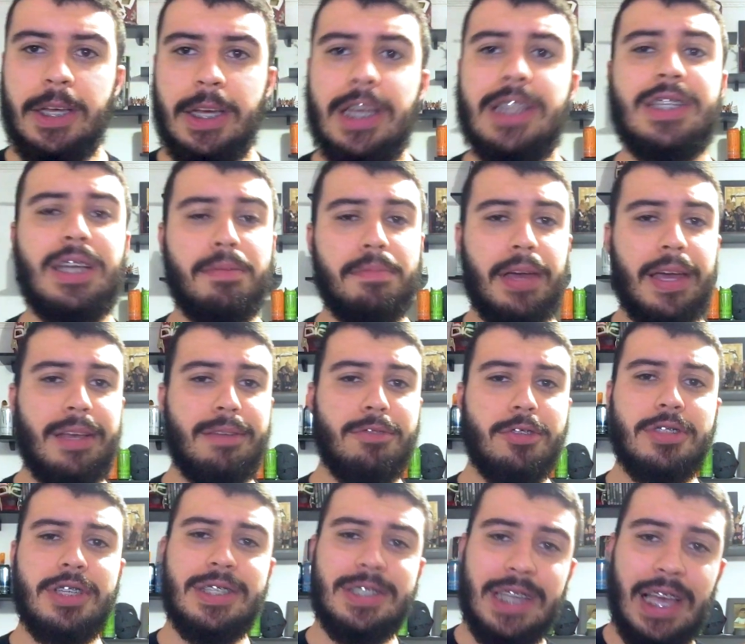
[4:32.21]
E também, não
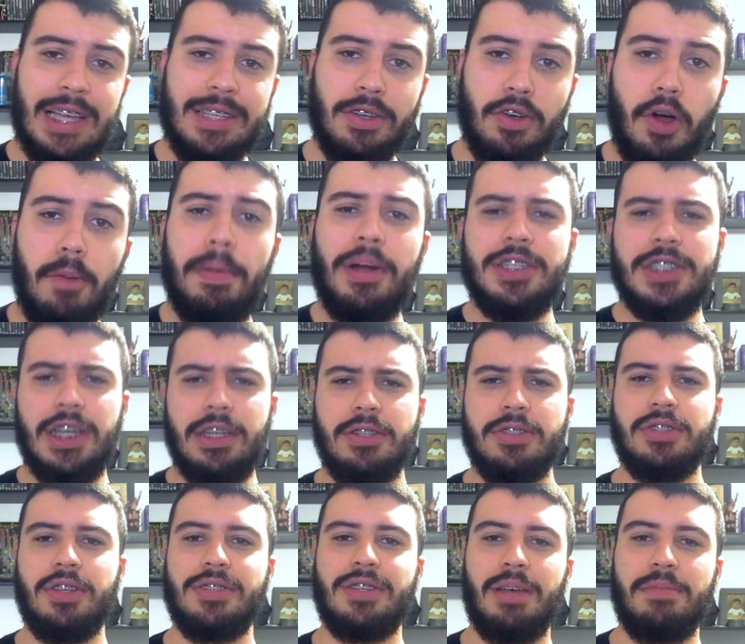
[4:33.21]
se esqueça, compartilhe com
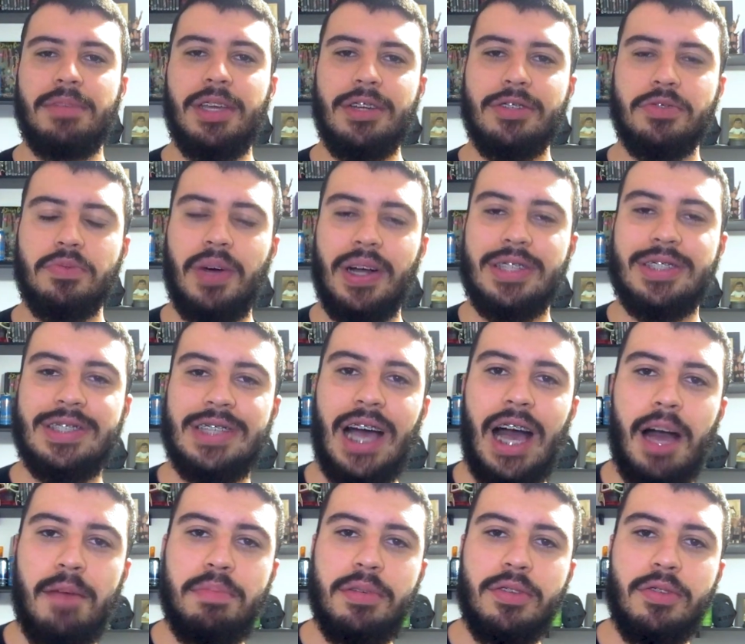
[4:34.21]
seus amigos no WhatsApp,